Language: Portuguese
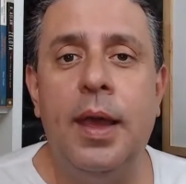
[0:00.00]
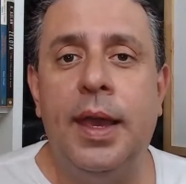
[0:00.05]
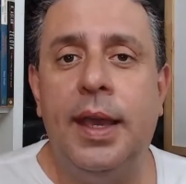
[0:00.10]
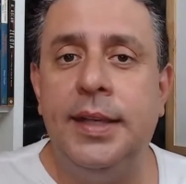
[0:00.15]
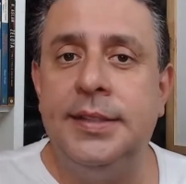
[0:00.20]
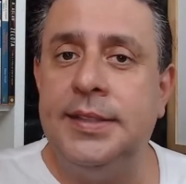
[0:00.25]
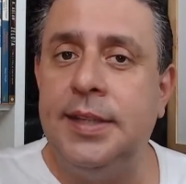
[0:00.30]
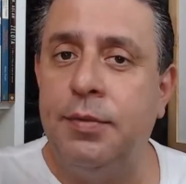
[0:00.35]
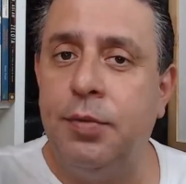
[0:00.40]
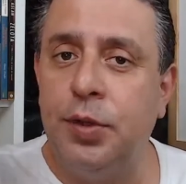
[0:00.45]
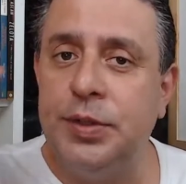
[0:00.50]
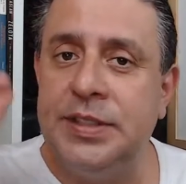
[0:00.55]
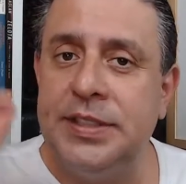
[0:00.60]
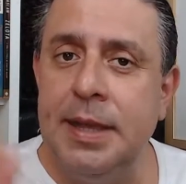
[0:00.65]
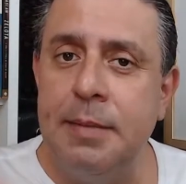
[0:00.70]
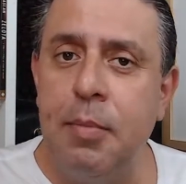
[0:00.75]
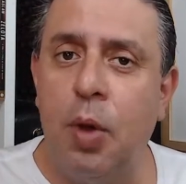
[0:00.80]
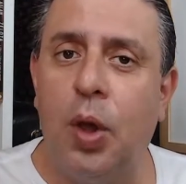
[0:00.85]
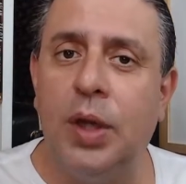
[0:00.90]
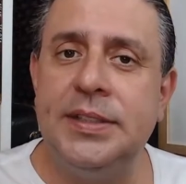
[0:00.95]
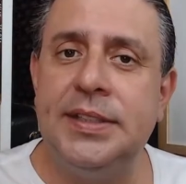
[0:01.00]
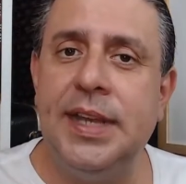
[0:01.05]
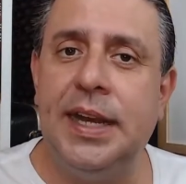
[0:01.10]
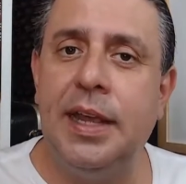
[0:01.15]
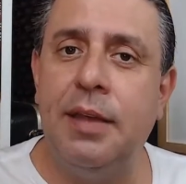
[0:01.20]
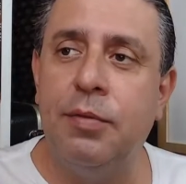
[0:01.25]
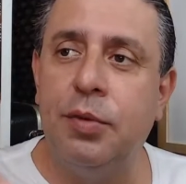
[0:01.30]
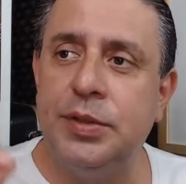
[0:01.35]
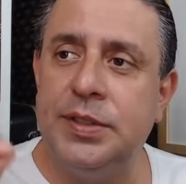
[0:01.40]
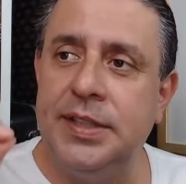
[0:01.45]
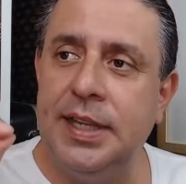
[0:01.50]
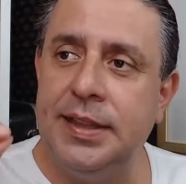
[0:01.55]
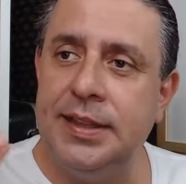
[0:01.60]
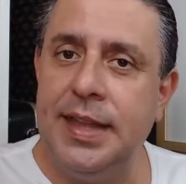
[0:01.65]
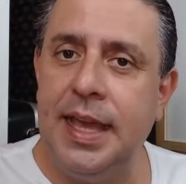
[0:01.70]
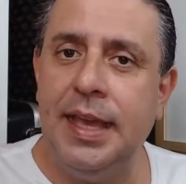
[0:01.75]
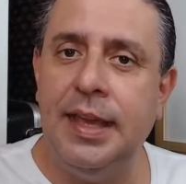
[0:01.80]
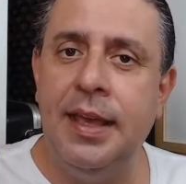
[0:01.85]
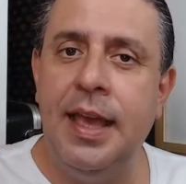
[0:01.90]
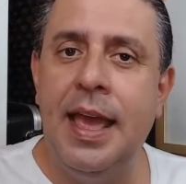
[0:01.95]
E se você mostra que você
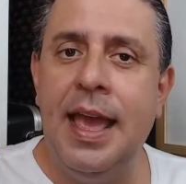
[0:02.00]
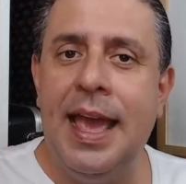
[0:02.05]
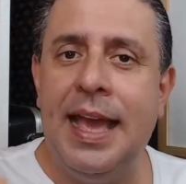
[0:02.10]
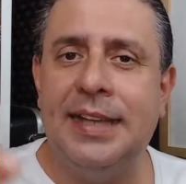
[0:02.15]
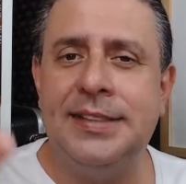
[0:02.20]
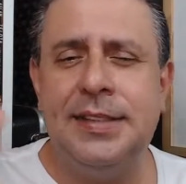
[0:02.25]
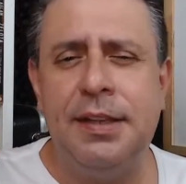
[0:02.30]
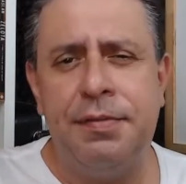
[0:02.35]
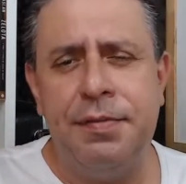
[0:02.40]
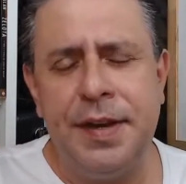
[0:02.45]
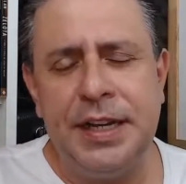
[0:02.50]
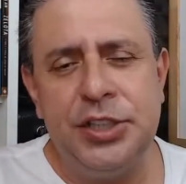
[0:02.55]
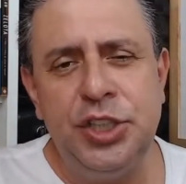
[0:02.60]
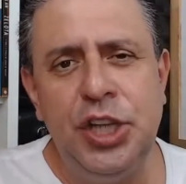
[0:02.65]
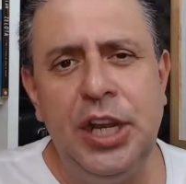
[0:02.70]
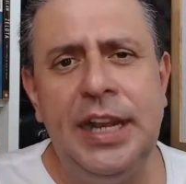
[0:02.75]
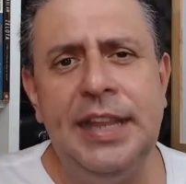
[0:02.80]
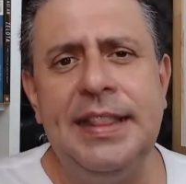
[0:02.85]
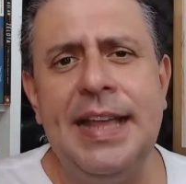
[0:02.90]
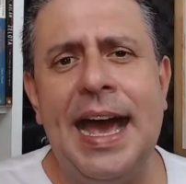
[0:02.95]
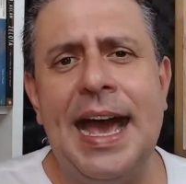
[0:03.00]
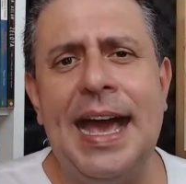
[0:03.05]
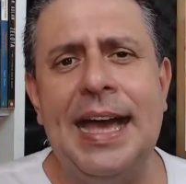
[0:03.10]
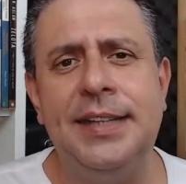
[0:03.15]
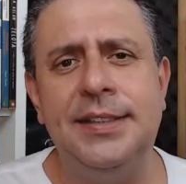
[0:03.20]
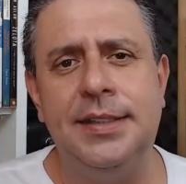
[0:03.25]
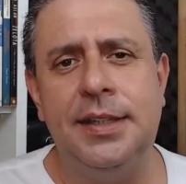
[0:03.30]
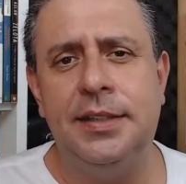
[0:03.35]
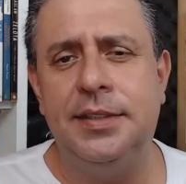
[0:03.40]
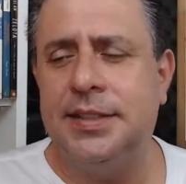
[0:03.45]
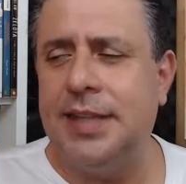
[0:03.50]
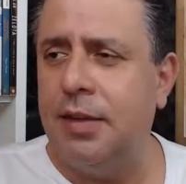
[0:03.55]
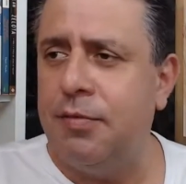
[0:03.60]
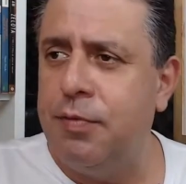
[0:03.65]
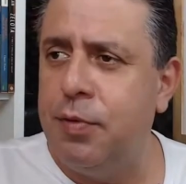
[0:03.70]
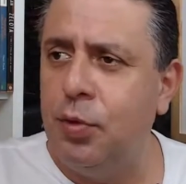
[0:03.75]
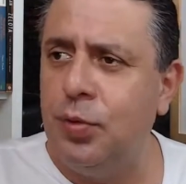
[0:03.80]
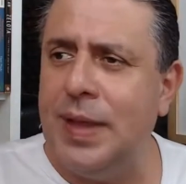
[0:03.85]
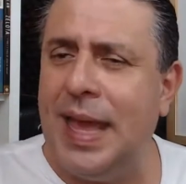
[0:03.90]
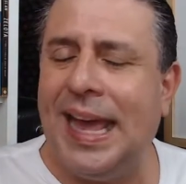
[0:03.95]
tem essa fragilidade, que você é
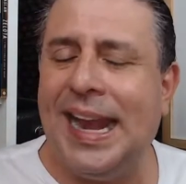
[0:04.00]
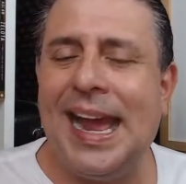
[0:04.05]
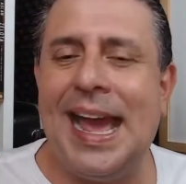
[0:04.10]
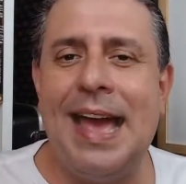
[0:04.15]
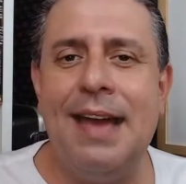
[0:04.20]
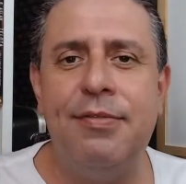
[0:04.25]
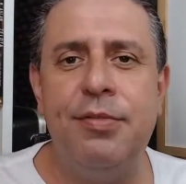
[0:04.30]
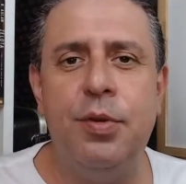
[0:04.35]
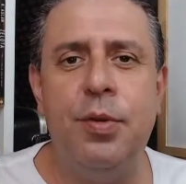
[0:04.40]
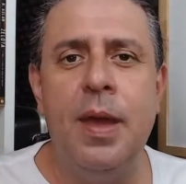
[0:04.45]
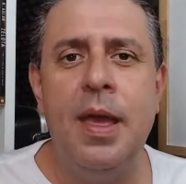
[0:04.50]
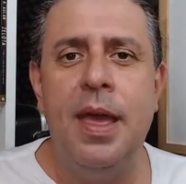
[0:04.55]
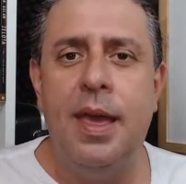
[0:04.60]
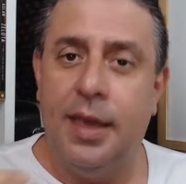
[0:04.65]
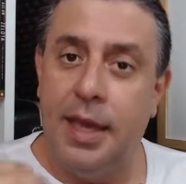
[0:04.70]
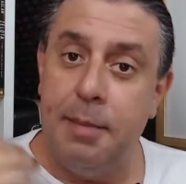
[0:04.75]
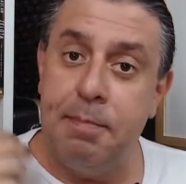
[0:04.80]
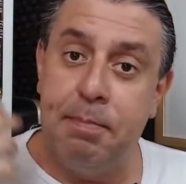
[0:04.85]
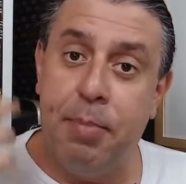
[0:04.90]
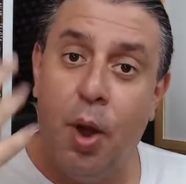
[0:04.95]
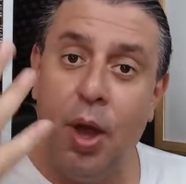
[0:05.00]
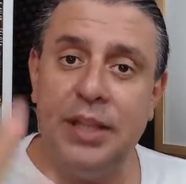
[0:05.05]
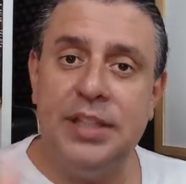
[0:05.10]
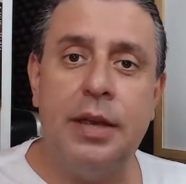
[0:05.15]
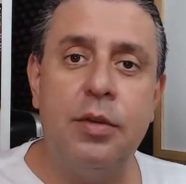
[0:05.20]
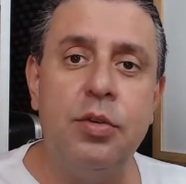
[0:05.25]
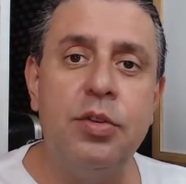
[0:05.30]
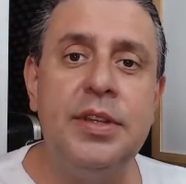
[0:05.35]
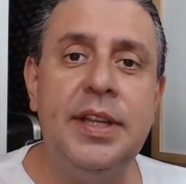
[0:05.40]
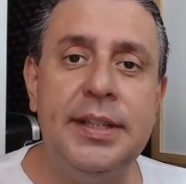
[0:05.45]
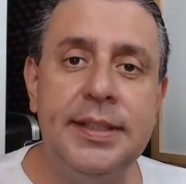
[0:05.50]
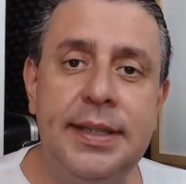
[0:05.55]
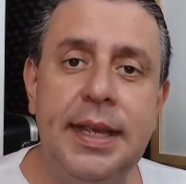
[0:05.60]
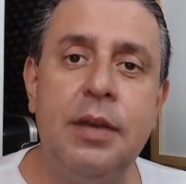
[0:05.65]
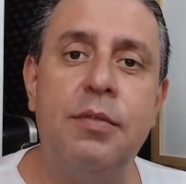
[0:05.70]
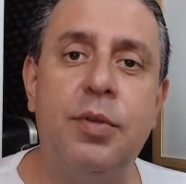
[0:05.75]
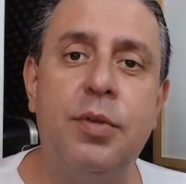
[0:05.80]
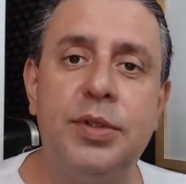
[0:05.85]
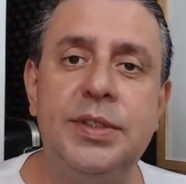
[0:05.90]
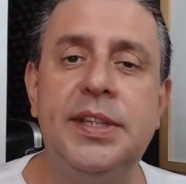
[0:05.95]
vulnerável, que pode acontecer
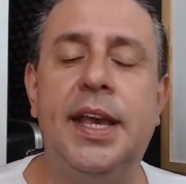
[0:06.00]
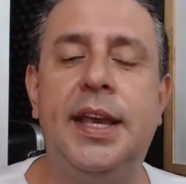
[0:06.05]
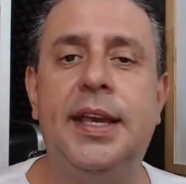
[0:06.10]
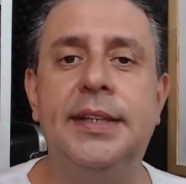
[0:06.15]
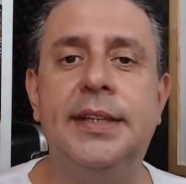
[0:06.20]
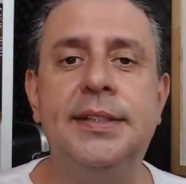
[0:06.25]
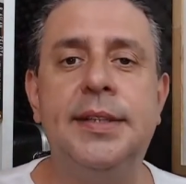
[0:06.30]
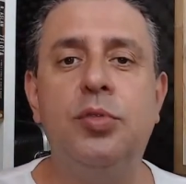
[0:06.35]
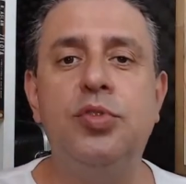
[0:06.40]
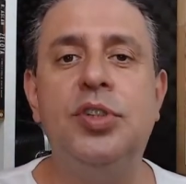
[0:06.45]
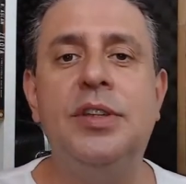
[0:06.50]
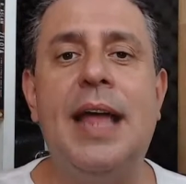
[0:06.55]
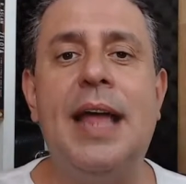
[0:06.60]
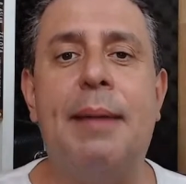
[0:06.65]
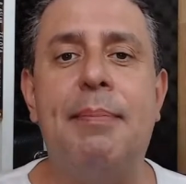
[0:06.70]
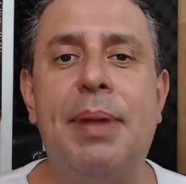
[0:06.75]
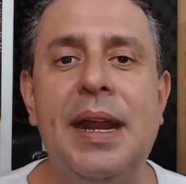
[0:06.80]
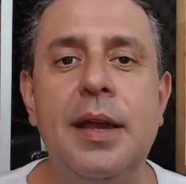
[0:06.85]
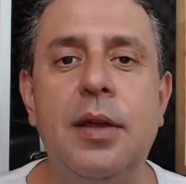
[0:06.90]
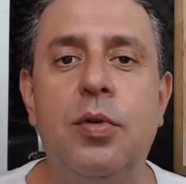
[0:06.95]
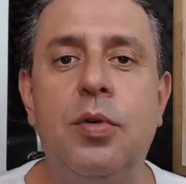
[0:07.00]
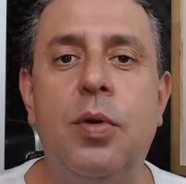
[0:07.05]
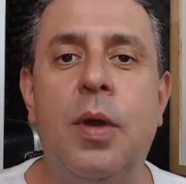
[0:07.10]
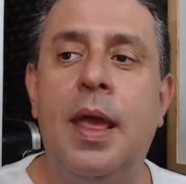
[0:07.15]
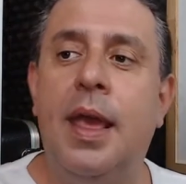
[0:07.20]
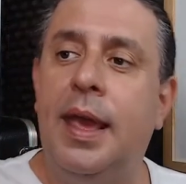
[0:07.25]
com você a questão de dar branco,